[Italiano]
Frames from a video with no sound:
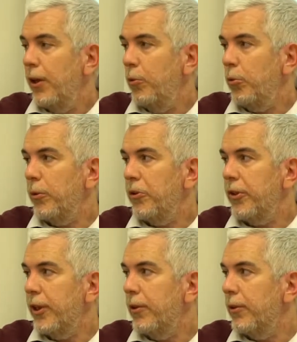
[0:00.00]
tutta questa
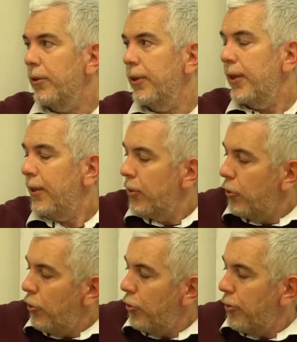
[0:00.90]
raccolta ci
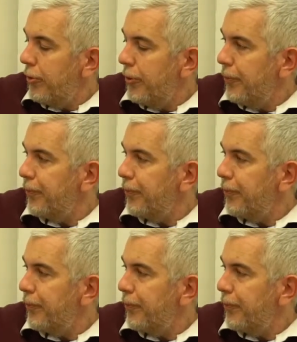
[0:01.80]
sono,